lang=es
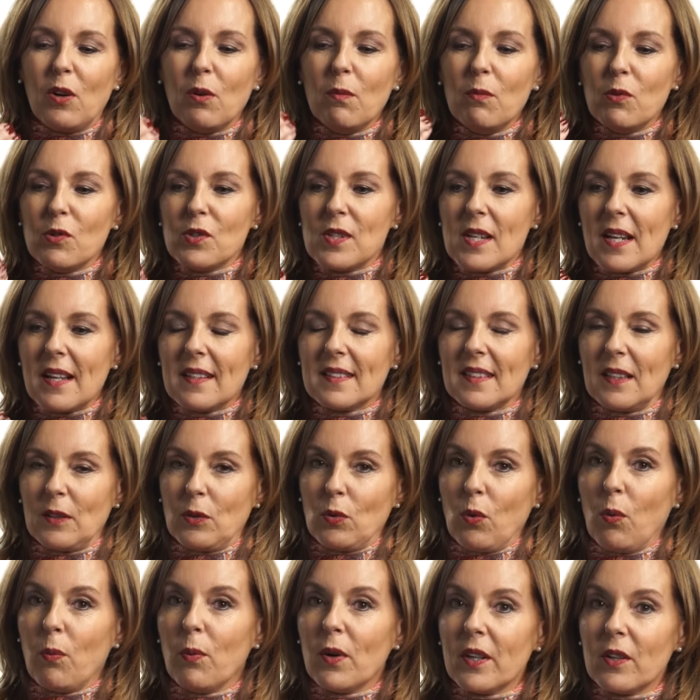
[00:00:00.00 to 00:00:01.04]
cómo llegas a
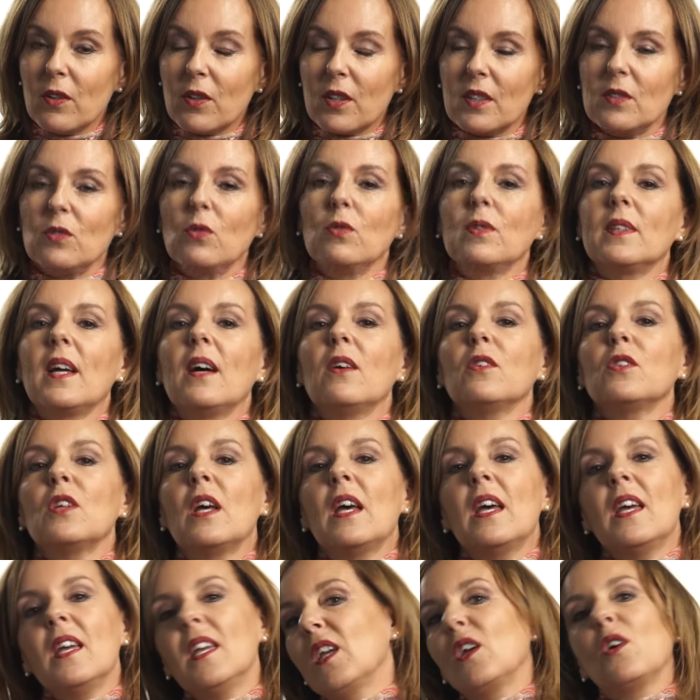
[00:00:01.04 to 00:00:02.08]
tus buenos resultados
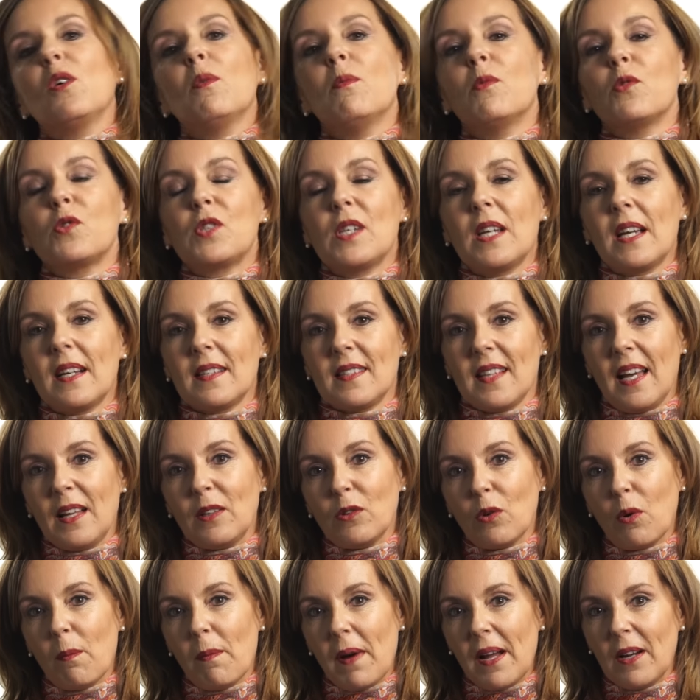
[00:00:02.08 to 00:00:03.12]
y cómo llegas a
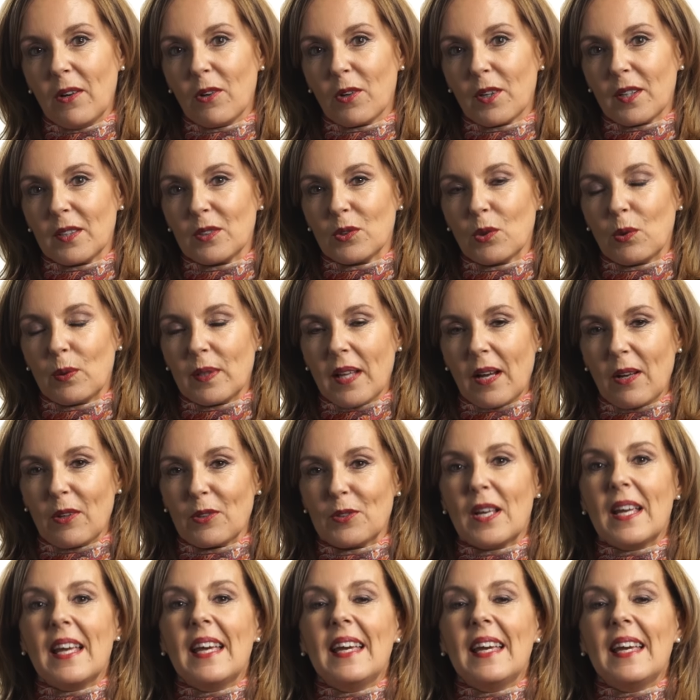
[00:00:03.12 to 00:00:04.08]
tus malos resultados.